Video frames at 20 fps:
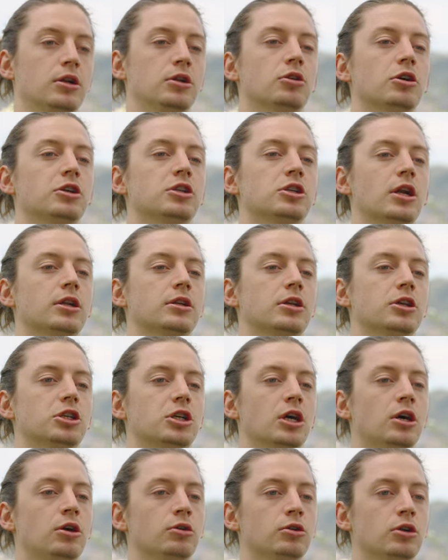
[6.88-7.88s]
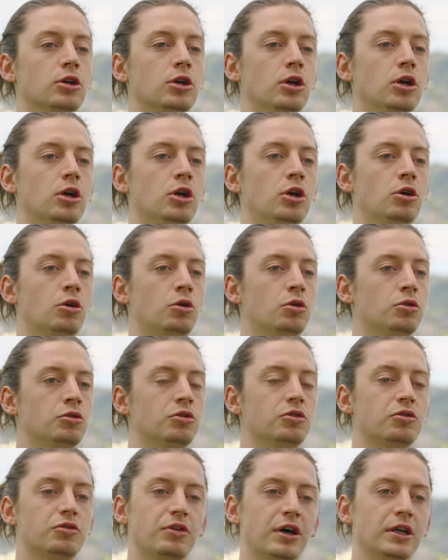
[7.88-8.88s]
in Deutschland geschaut
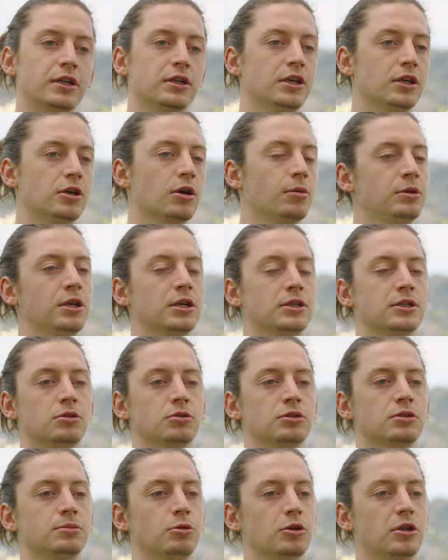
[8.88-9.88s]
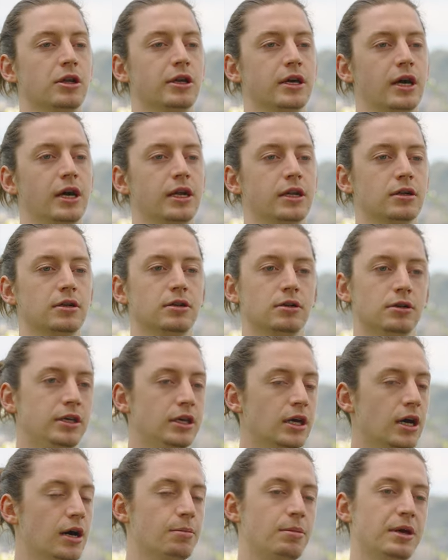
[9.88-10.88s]
und fand die Kombinationsmöglichkeiten
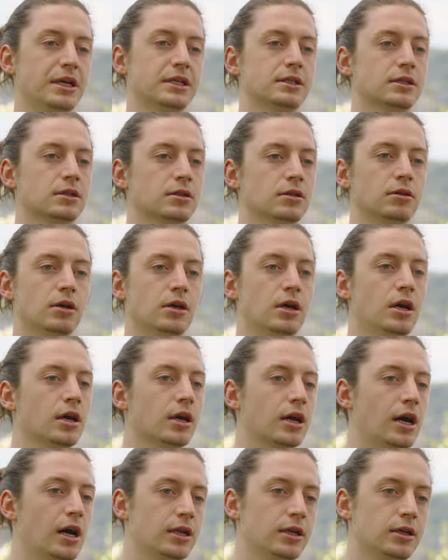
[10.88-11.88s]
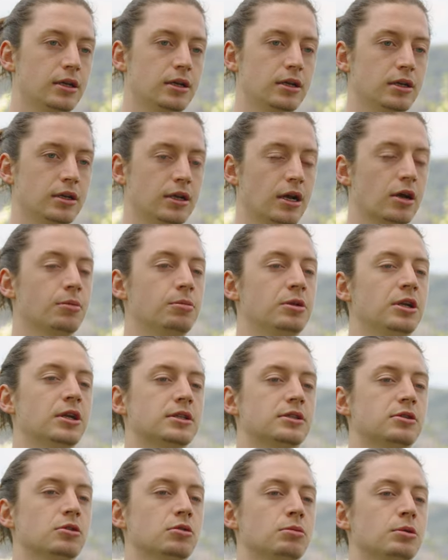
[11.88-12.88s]
hier am besten, gerade in der
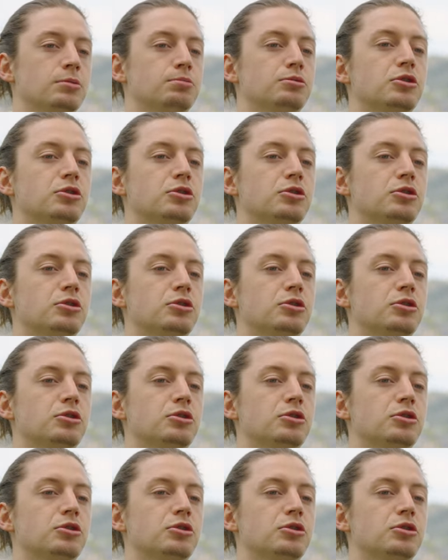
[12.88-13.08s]
Kombination mit